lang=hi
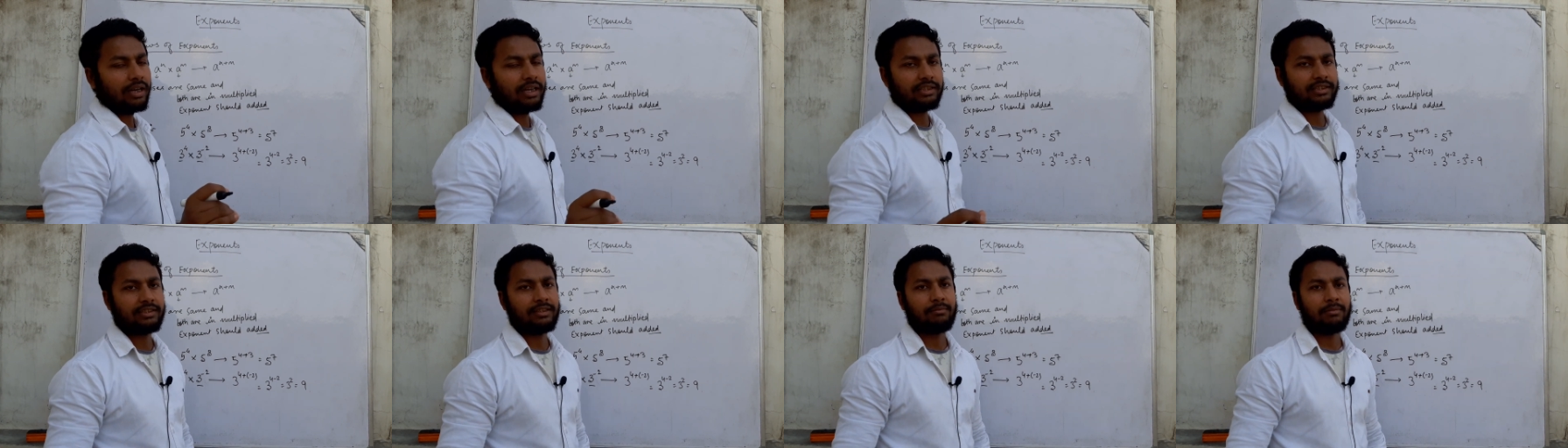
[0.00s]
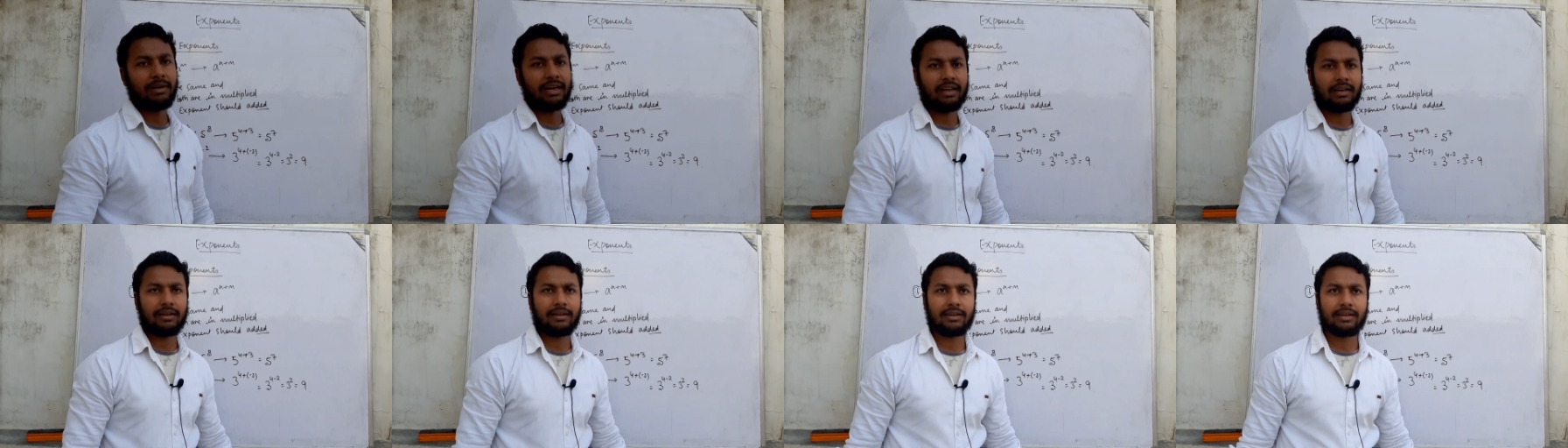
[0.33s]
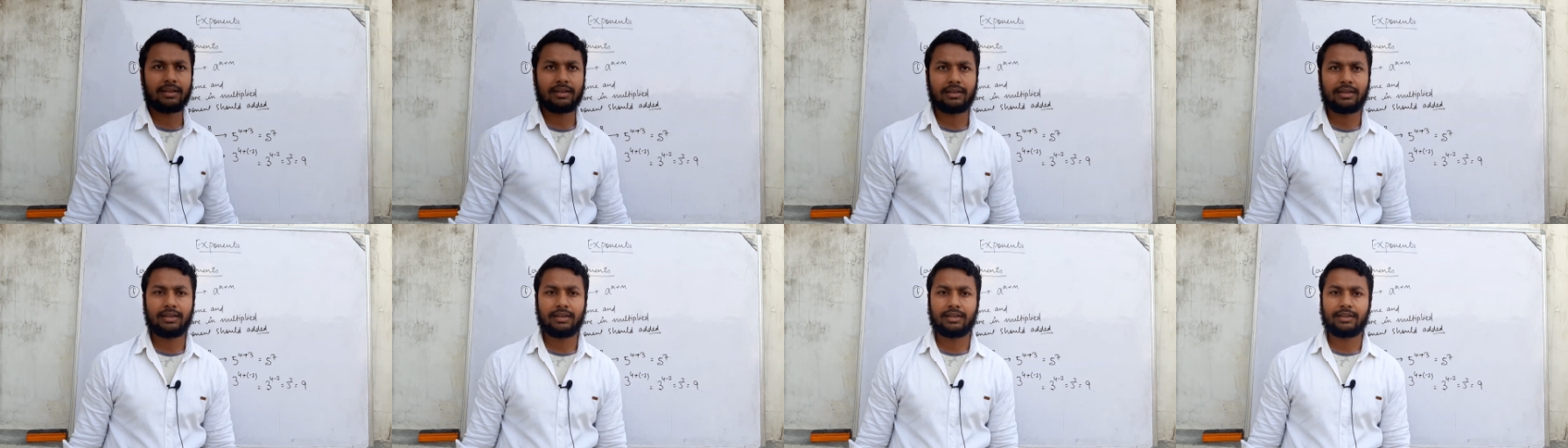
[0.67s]
का इस्तेमाल
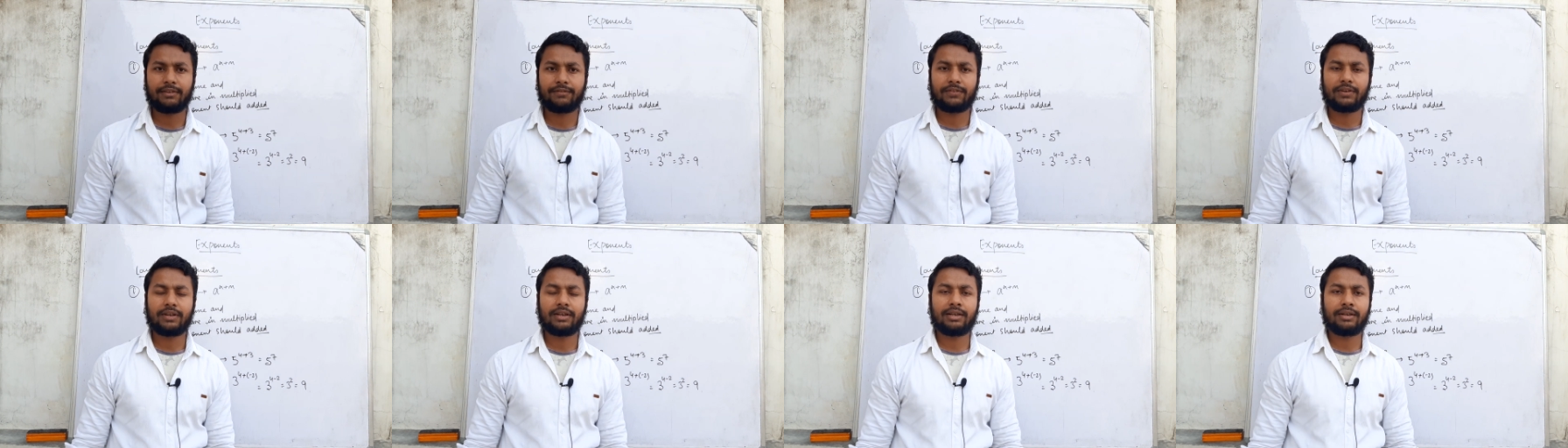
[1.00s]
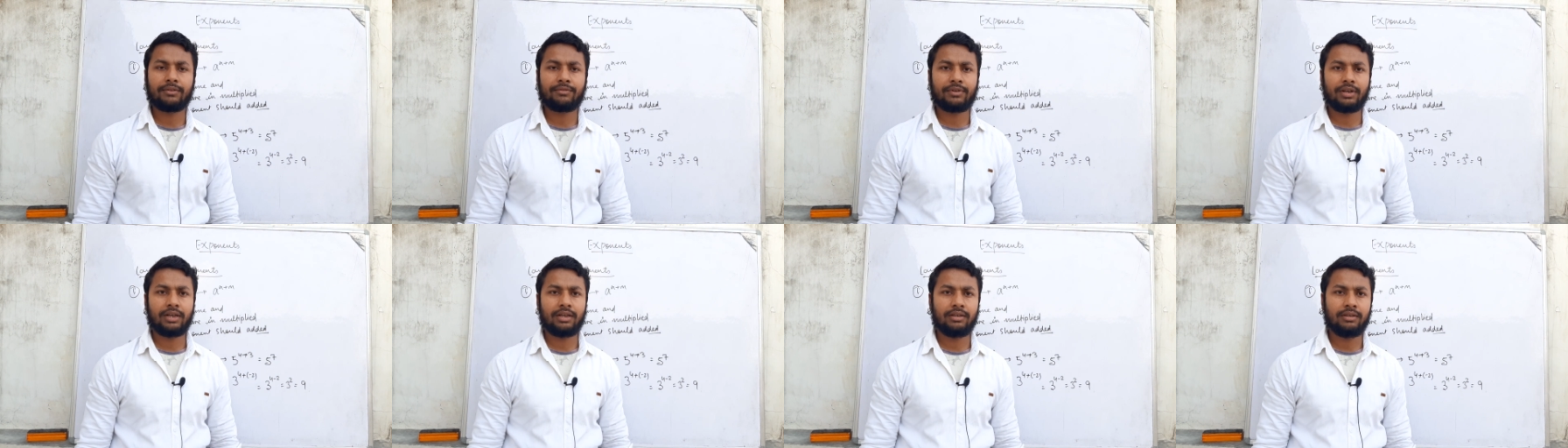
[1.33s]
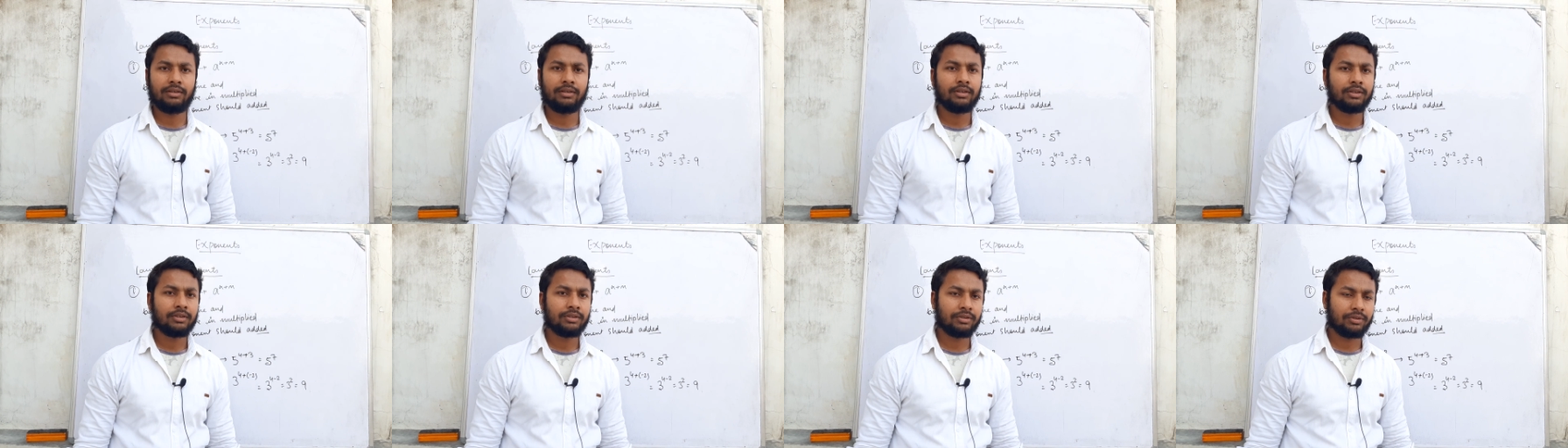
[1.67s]
करेंगे डिफरेंट डिफरेंट
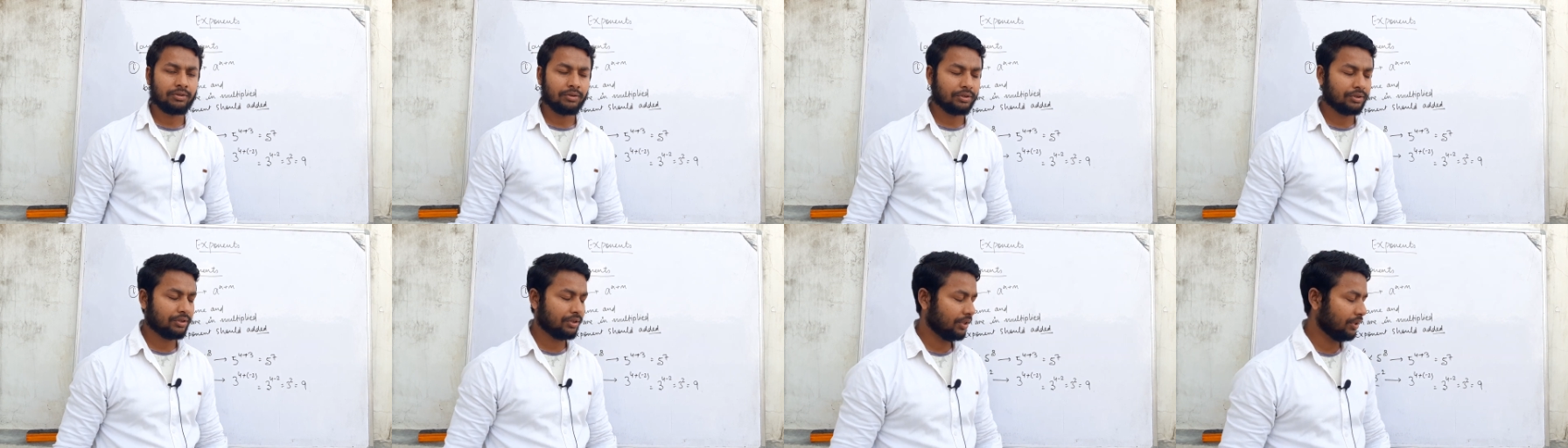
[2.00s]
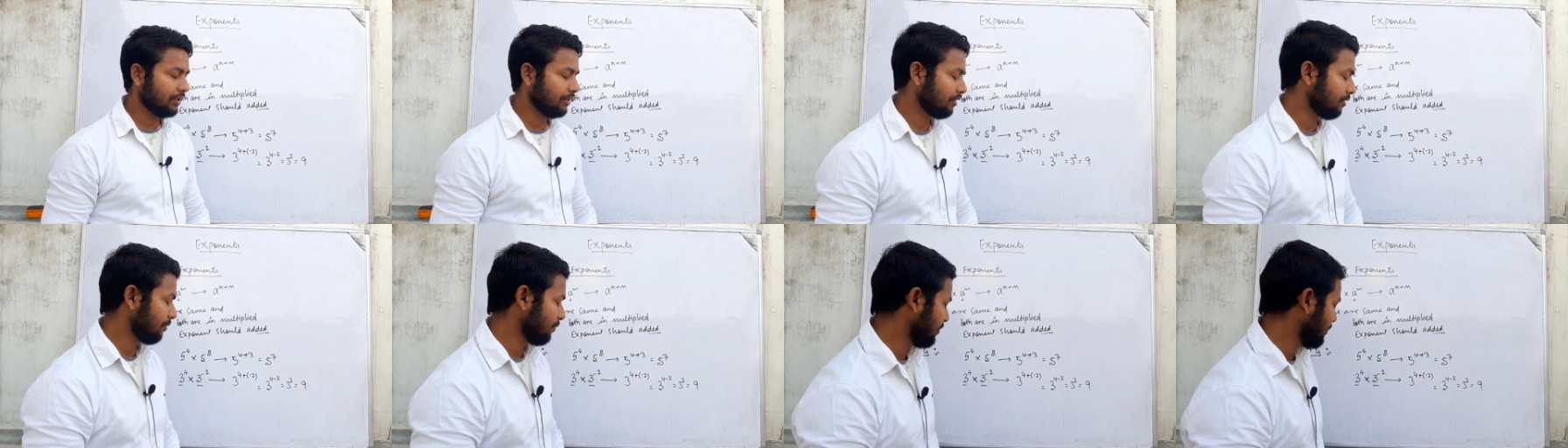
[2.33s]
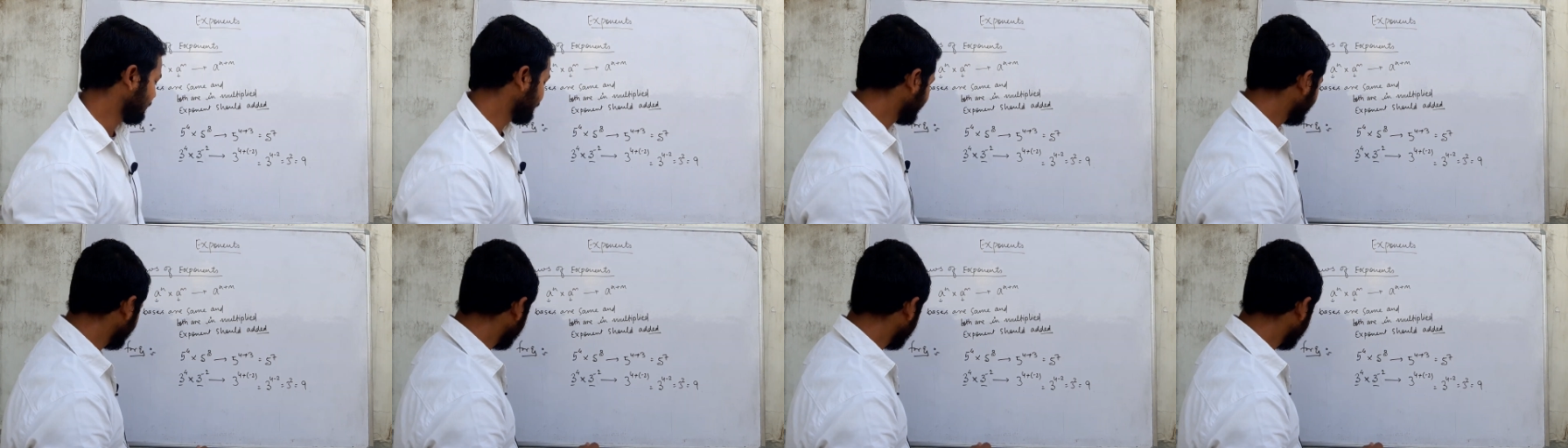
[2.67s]
क्वेश्चंस में